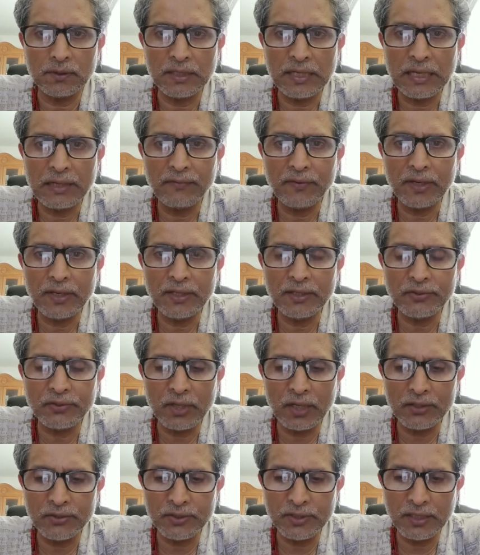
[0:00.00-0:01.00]
நிலவே நீ
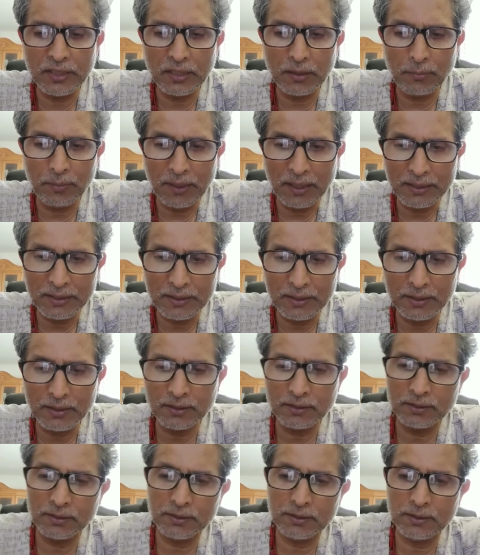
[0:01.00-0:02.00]
சாட்சி என்ற
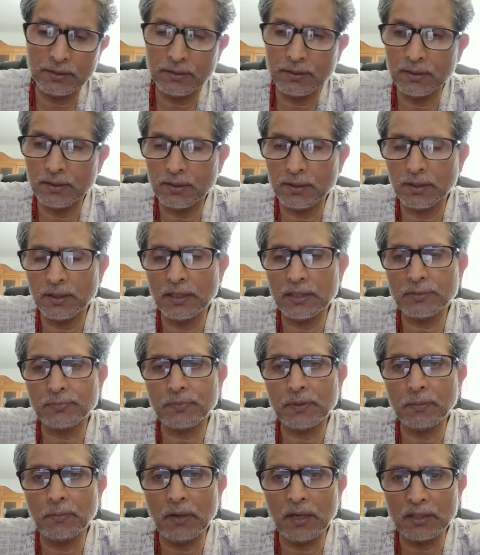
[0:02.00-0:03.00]
படத்திலிருந்து
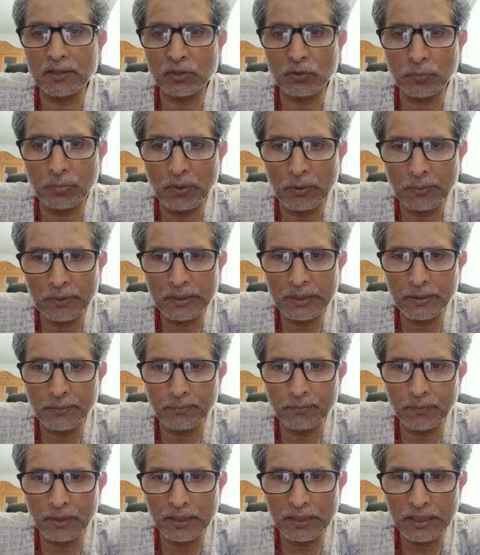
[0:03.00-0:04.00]
எஸ்பி
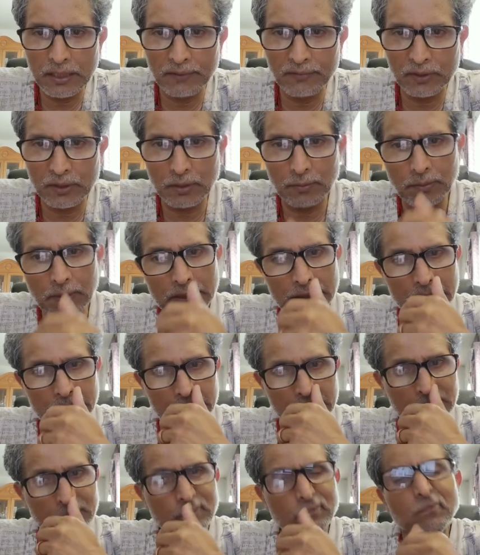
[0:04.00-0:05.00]
பாலசுப்ரமணியம் ஐயா அவர்கள்
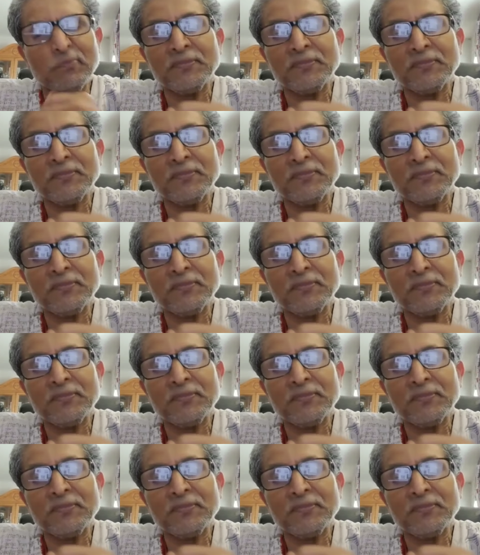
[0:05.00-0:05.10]
பாடியது